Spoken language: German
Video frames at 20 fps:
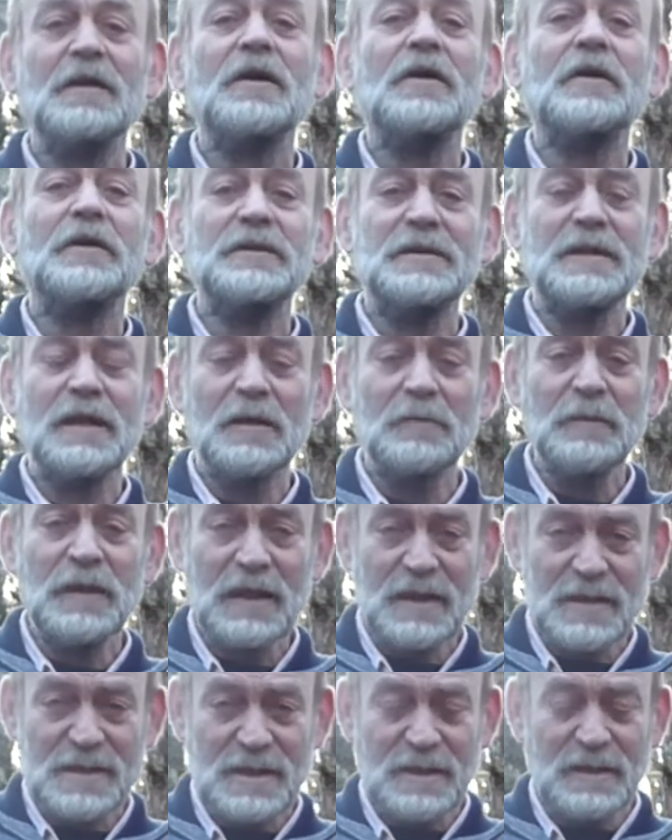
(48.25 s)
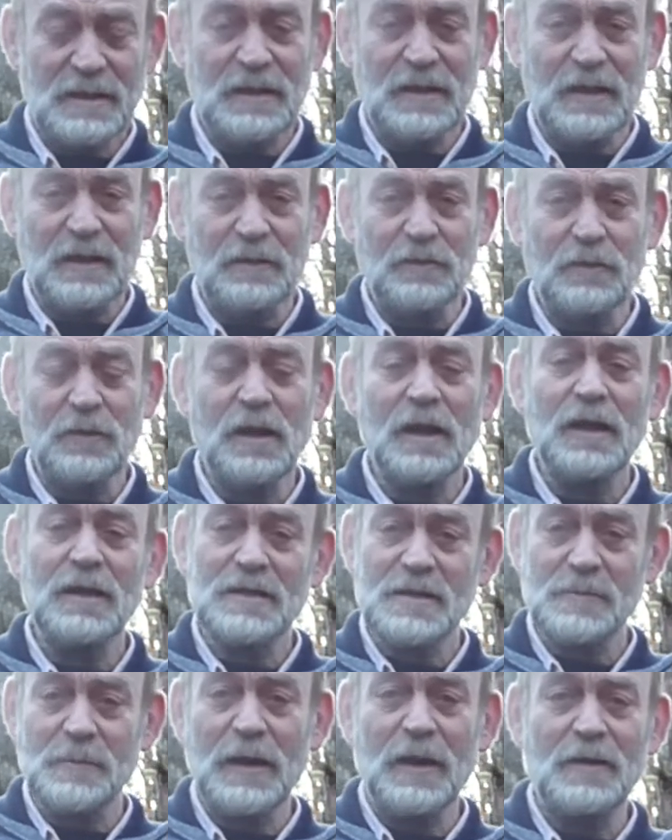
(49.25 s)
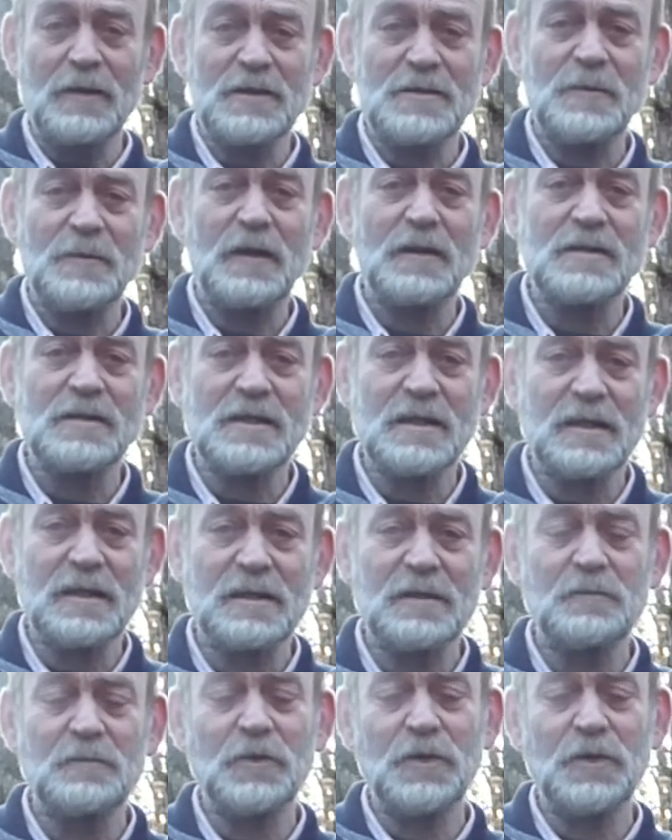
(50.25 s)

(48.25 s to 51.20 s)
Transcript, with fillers: Heute am 1. Januar 2022